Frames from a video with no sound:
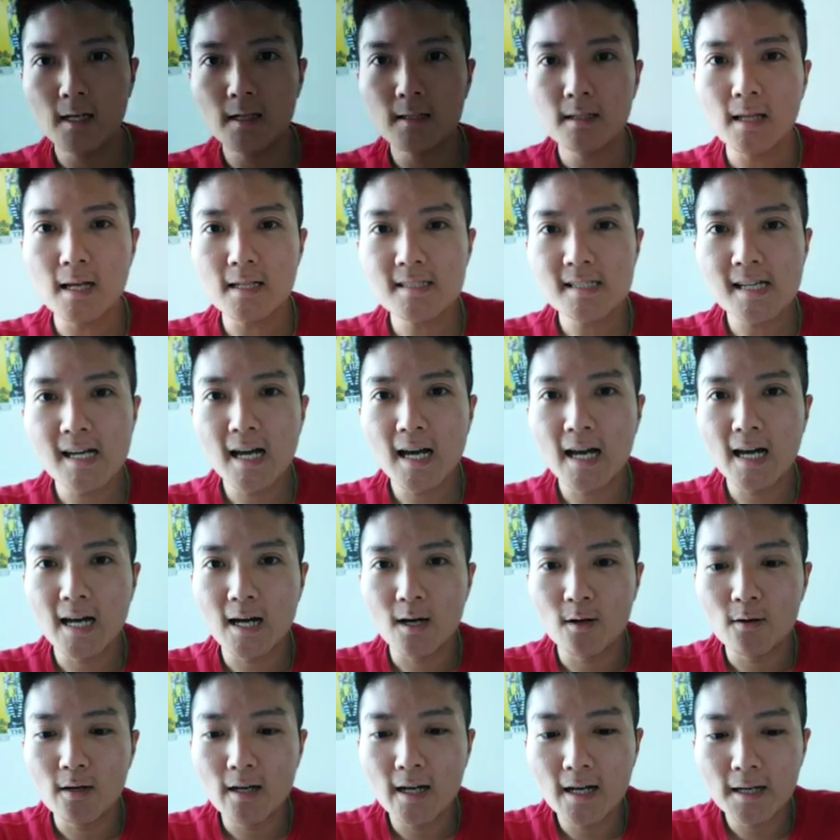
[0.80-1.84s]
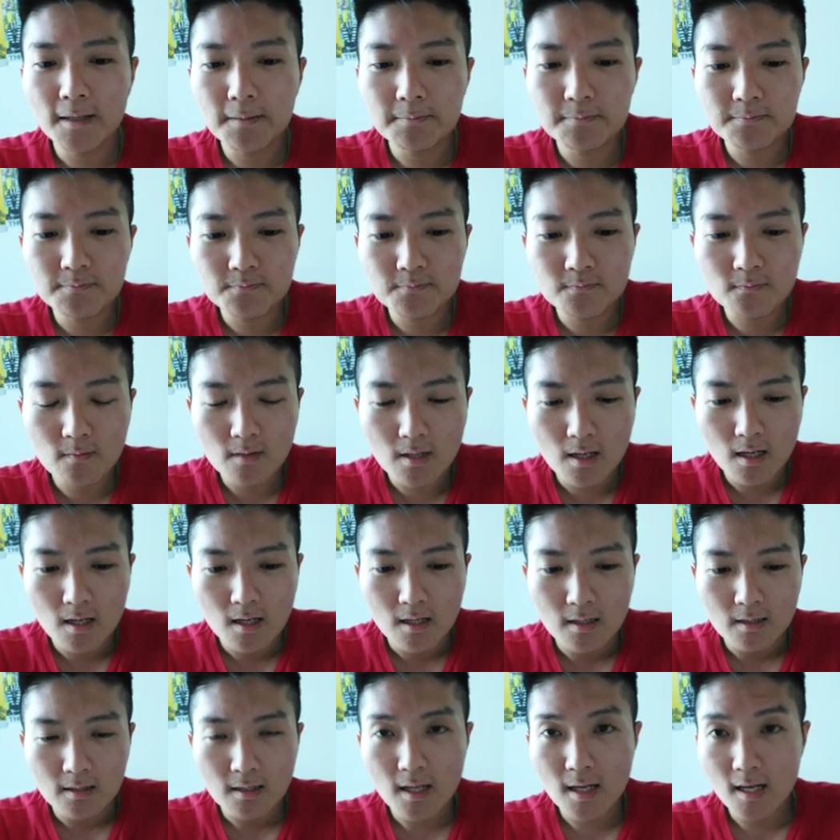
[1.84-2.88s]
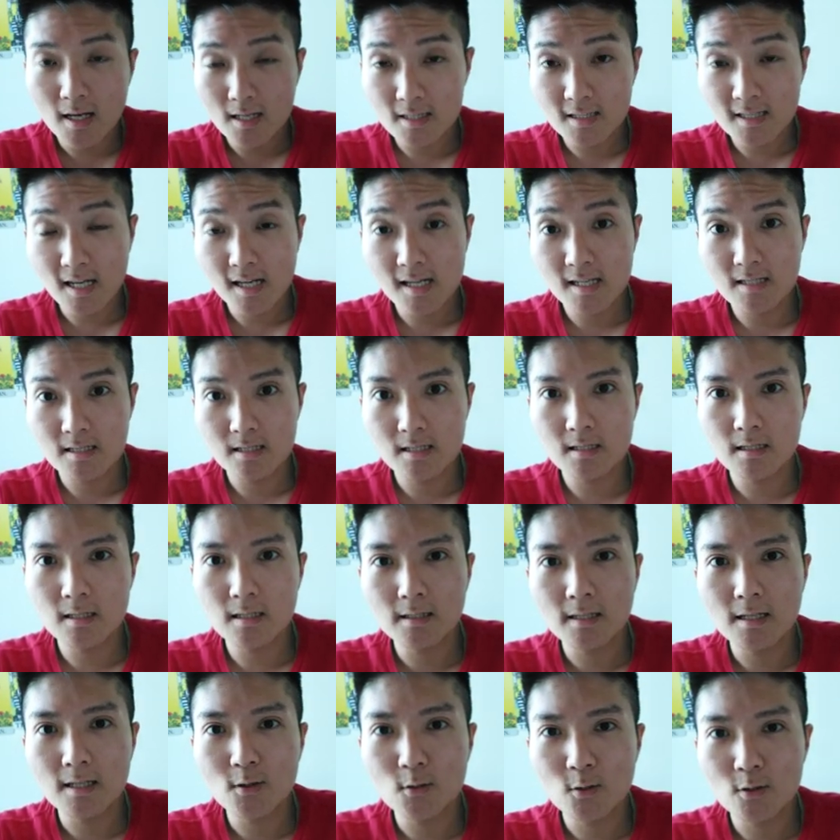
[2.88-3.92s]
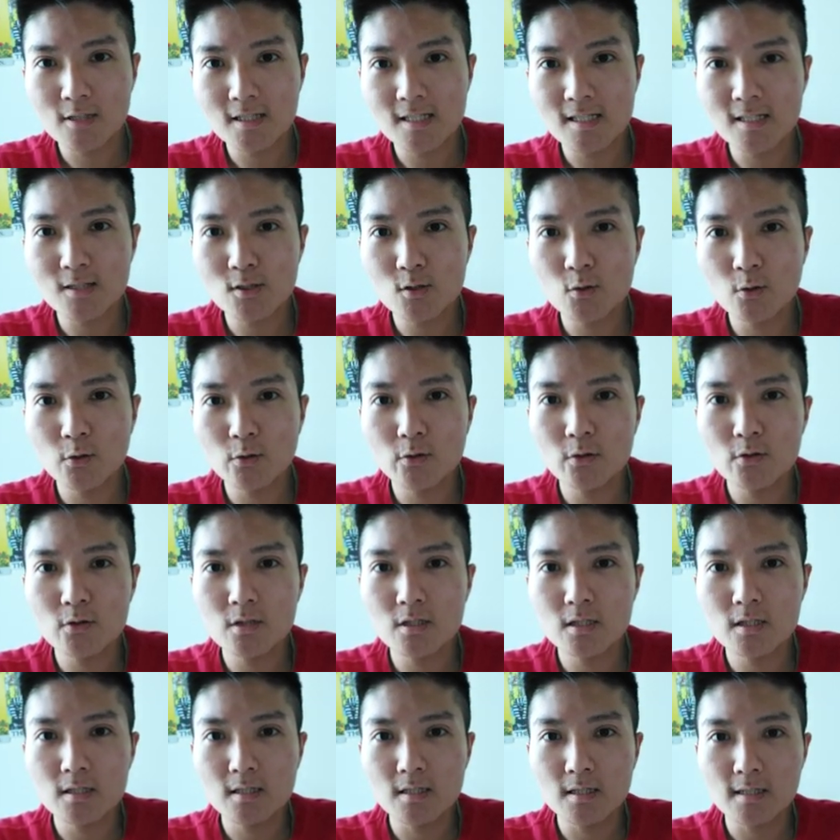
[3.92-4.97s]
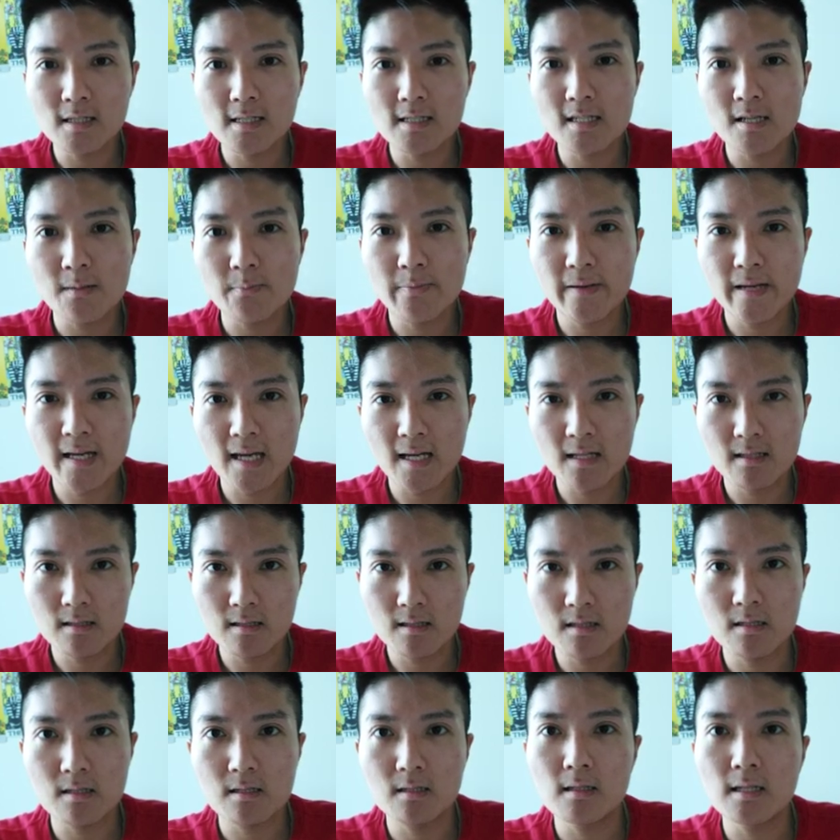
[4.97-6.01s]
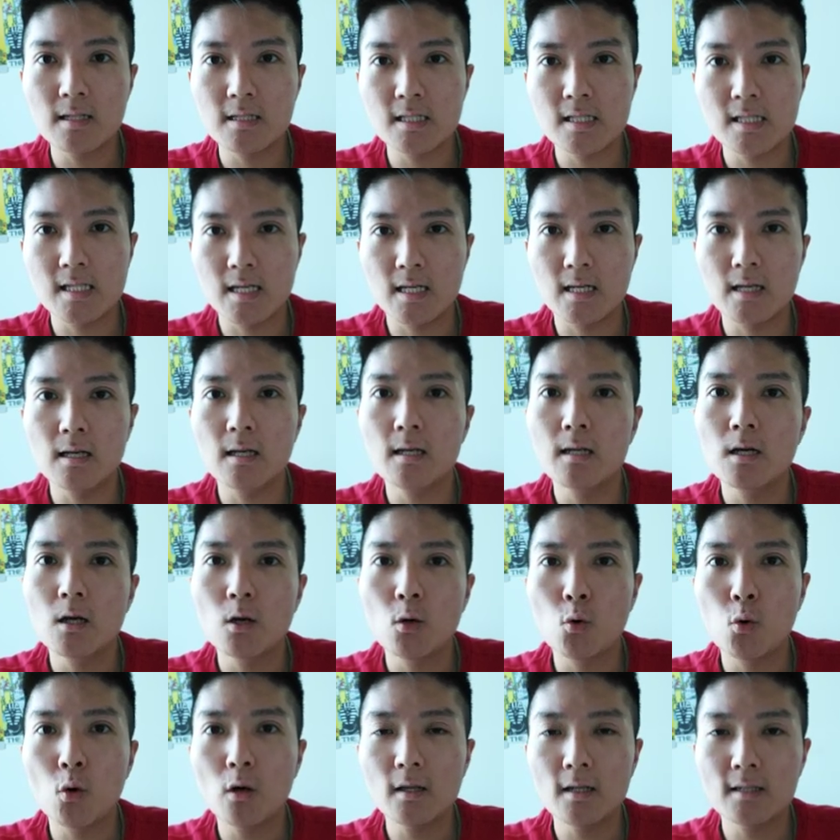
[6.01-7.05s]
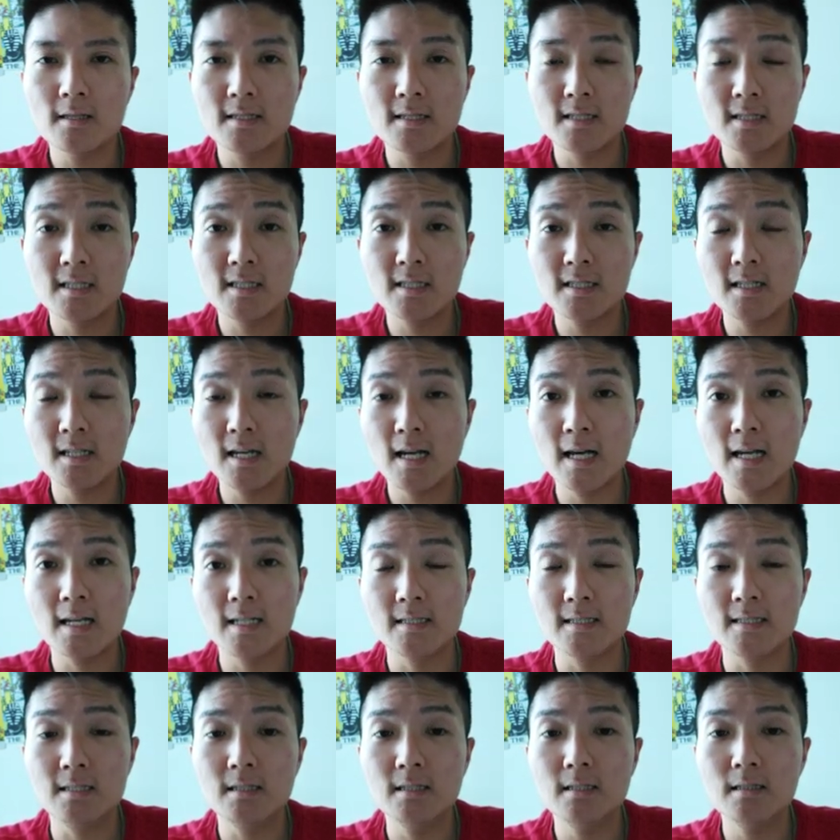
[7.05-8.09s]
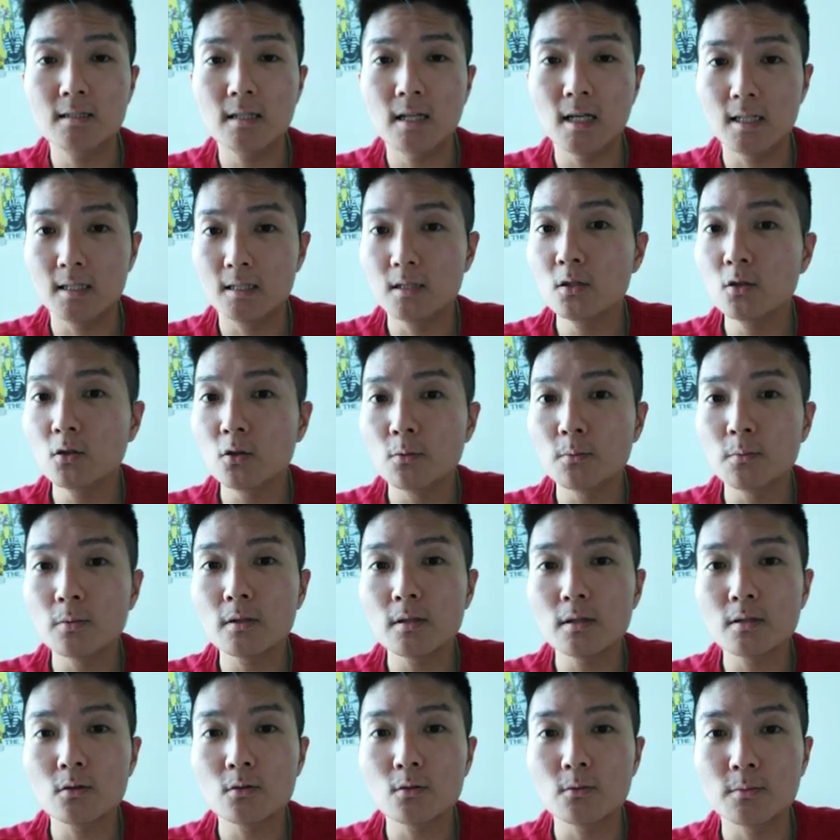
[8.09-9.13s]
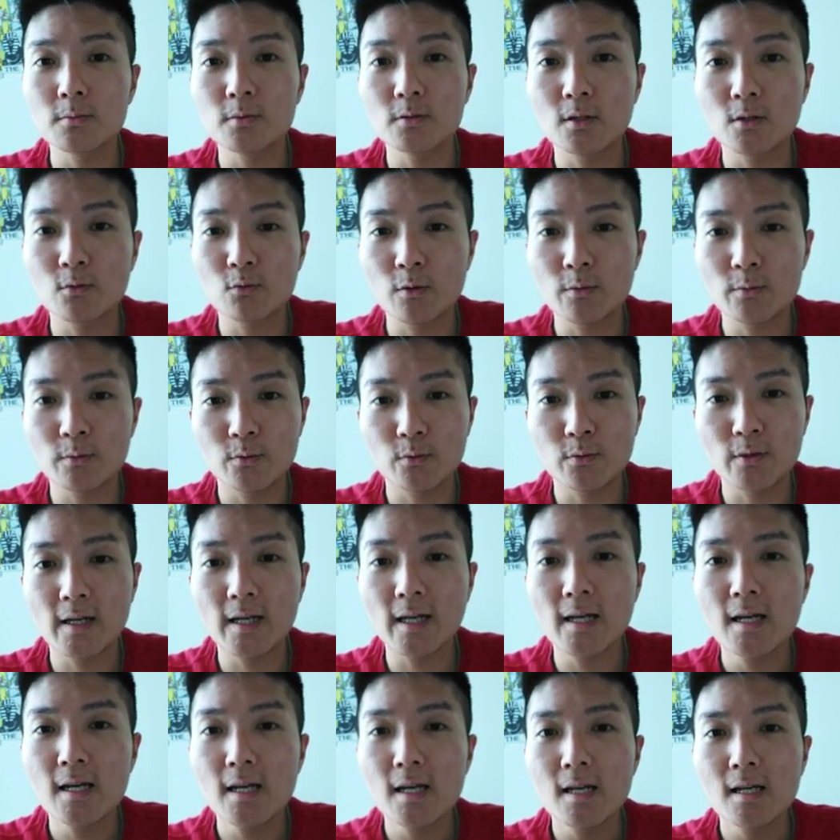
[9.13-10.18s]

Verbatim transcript: 大家好，嗯，那上一次的那个星座运势的那些骗子，那些 quality 是很很恐怖、很恐怖的，对不对？